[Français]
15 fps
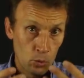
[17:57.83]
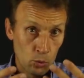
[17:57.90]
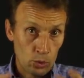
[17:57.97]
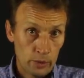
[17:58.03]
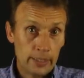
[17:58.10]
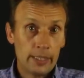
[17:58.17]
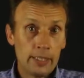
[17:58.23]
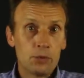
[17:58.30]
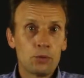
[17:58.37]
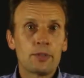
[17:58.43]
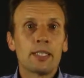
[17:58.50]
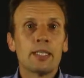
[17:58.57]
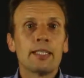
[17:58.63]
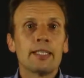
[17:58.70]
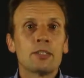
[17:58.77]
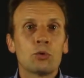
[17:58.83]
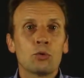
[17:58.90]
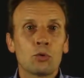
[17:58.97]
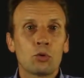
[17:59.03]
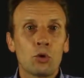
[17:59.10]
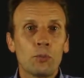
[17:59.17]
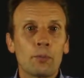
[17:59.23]
Aussi, ils utilisent
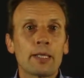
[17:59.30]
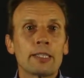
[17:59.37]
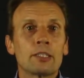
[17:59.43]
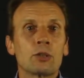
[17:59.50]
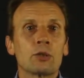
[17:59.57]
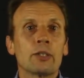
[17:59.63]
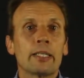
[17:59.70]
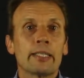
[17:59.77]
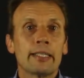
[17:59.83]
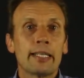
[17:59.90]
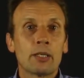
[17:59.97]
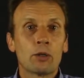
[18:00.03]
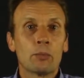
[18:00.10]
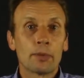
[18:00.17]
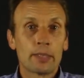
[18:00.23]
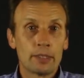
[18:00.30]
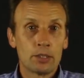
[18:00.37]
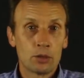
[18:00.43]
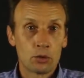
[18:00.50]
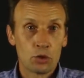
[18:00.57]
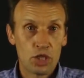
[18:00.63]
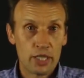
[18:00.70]
une compression et une
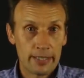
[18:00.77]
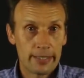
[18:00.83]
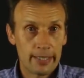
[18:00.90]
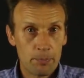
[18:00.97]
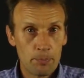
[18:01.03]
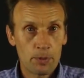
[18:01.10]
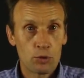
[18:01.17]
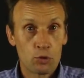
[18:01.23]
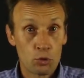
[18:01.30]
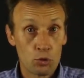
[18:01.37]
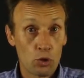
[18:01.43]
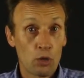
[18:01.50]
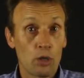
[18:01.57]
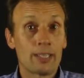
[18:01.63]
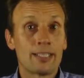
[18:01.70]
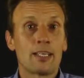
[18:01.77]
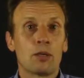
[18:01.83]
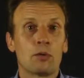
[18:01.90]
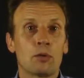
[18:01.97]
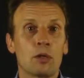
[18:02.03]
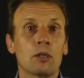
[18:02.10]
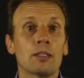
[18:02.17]
décompression gzip sur leur
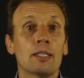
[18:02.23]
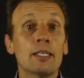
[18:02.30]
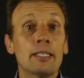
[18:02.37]
serveur.